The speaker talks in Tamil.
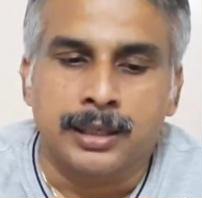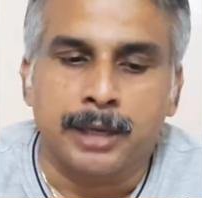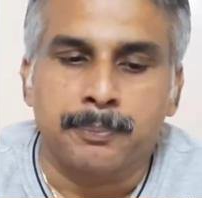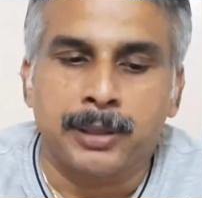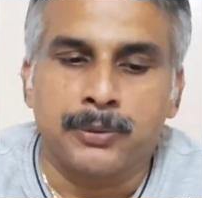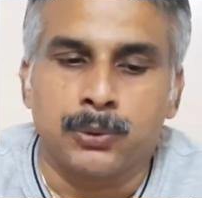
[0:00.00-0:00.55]

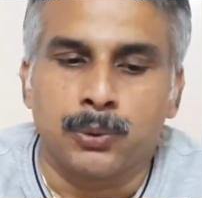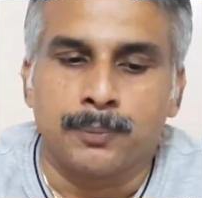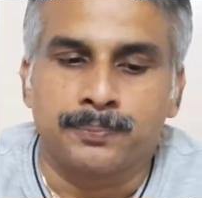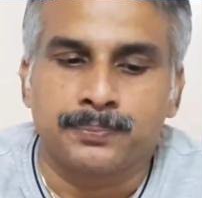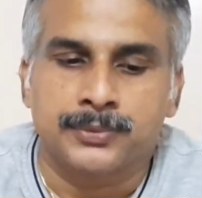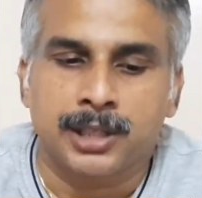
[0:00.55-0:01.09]
கட் பண்ணி விடுவோம்
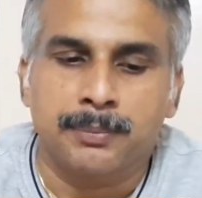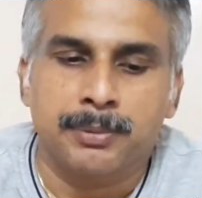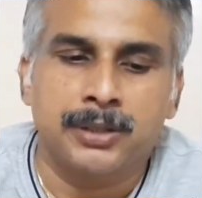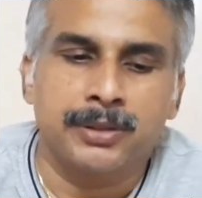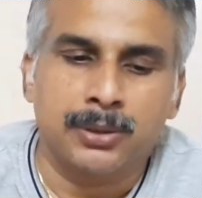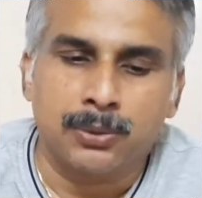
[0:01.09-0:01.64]
கட்
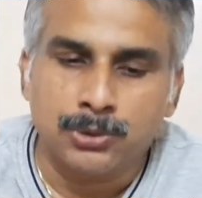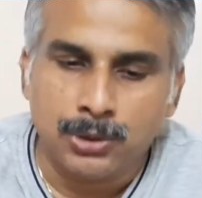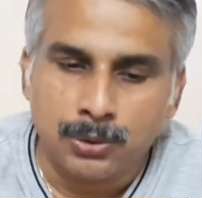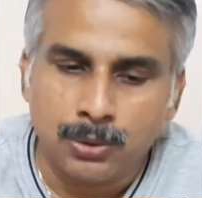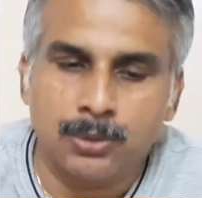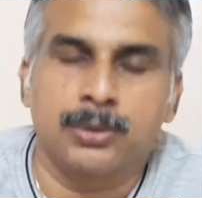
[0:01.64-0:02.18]
பண்ணி விட்டால் கொஞ்சம்
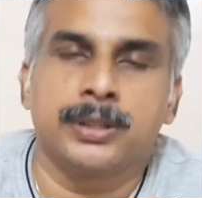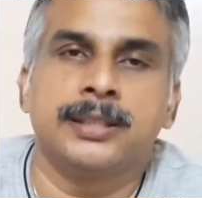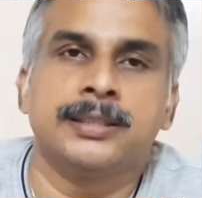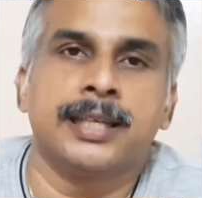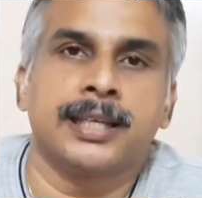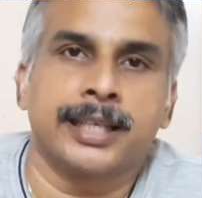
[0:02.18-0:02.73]
இன்னும்
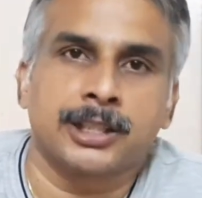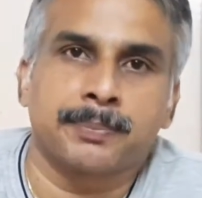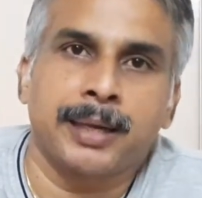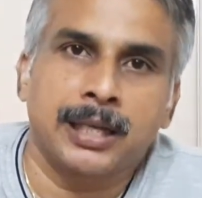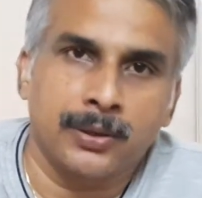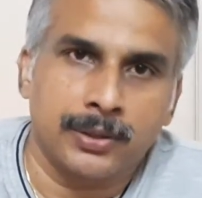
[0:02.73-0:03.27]
ஈஸியாக அது
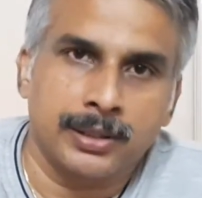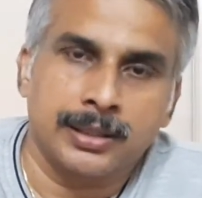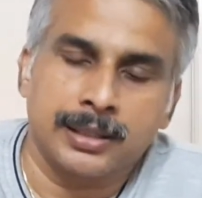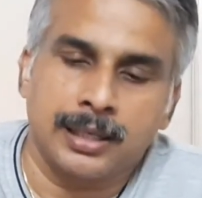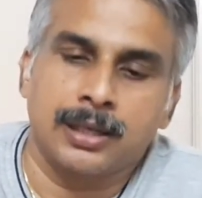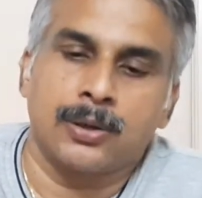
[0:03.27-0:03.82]
எக்ஸ்பேண்ட்
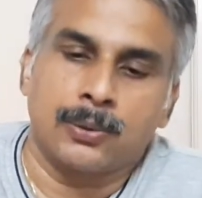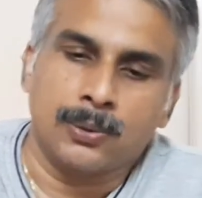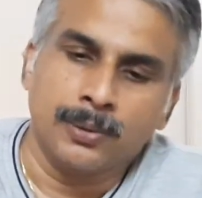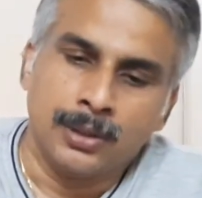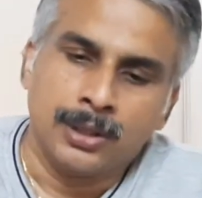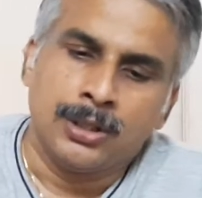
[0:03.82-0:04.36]
ஆகிறதுக்கு
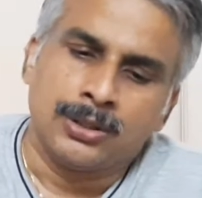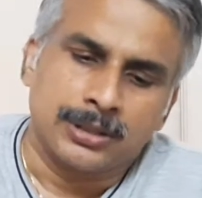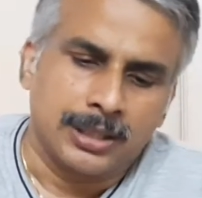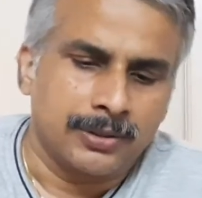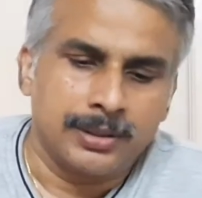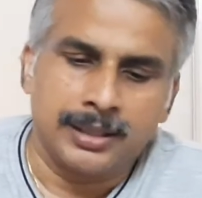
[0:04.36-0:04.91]
நல்லாயிருக்கும் ஸோ
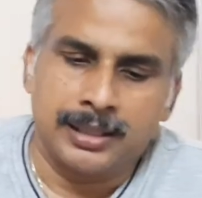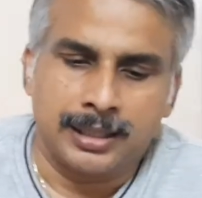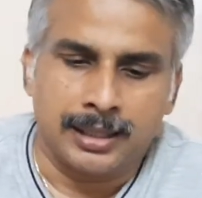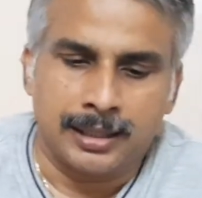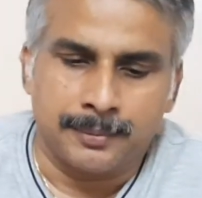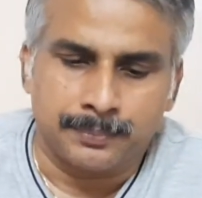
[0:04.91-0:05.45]
அது வந்து
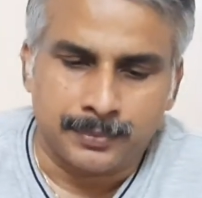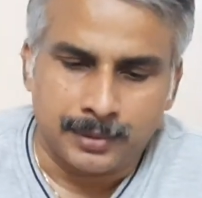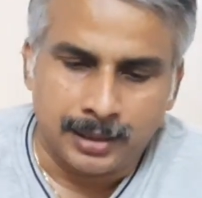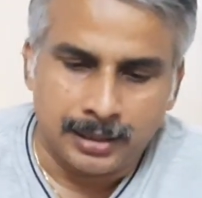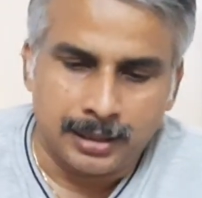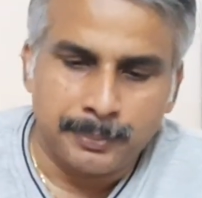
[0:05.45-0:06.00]
நீங்கள்
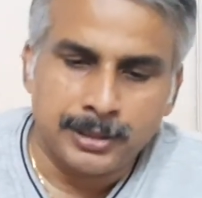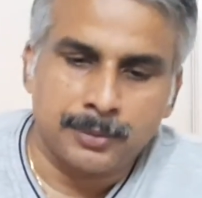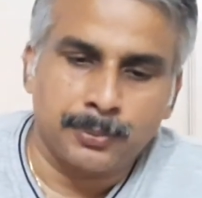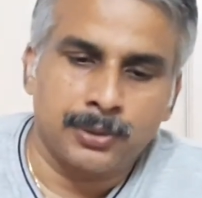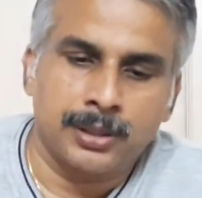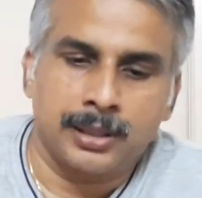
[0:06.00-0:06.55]
அது டிபெண்ட்ஸ்
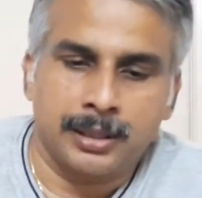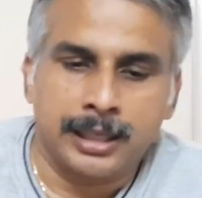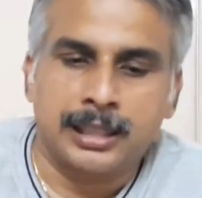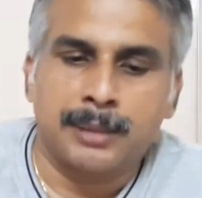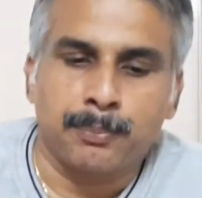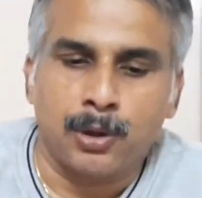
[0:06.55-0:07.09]
அப்போ வந்து
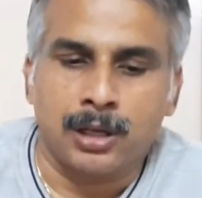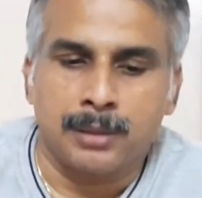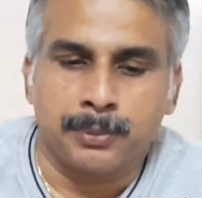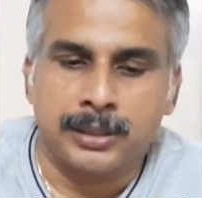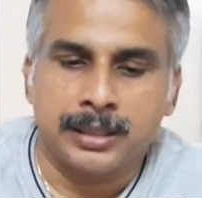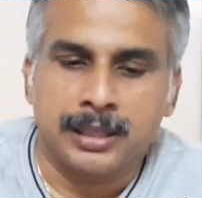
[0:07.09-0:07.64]
நெட் கப் மாடல்
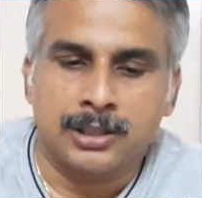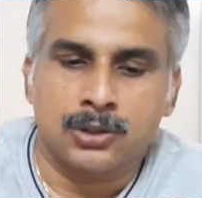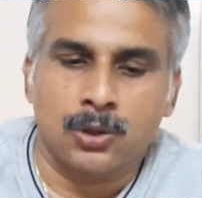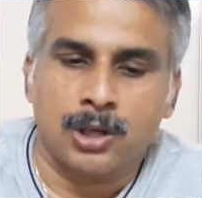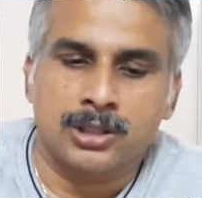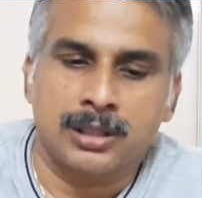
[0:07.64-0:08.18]
இப்போ இங்கெல்லாம்
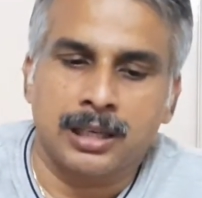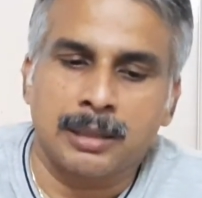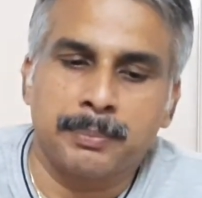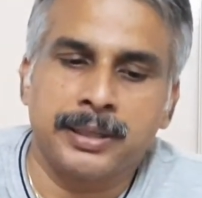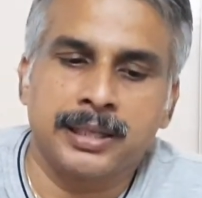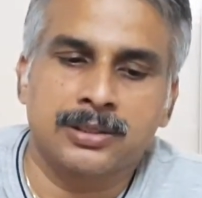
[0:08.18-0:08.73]
ஸ்லாட்ஸ் நல்லா
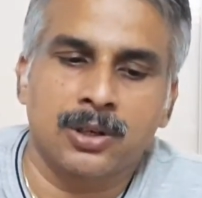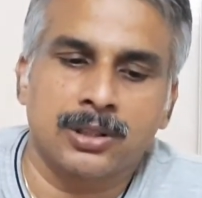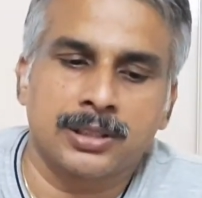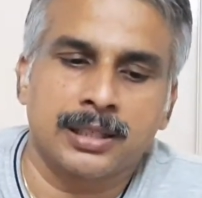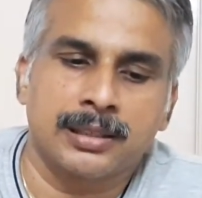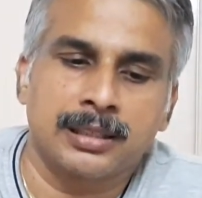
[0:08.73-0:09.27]
பெரிய
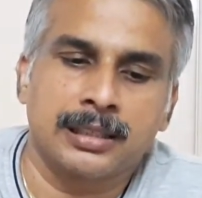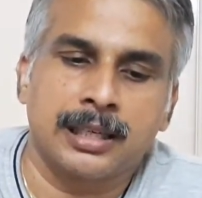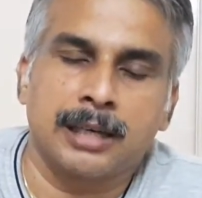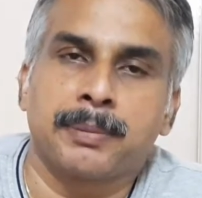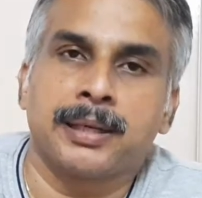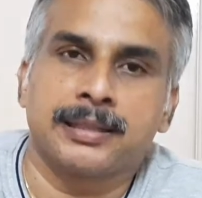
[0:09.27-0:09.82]
ஸ்லாட்ஸாக இருந்தால் நீங்கள்
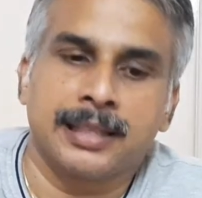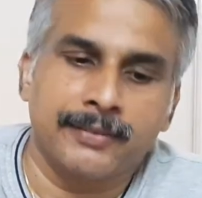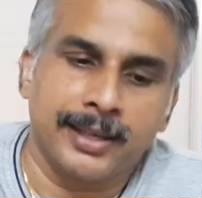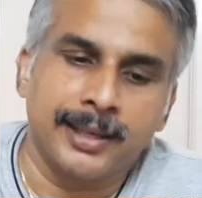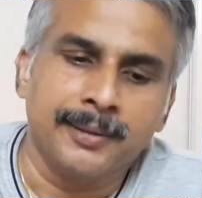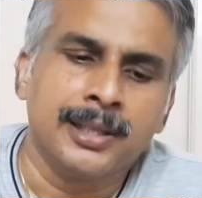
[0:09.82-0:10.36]
பண்ண
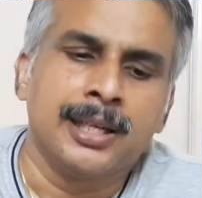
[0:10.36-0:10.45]
தேவையில்ல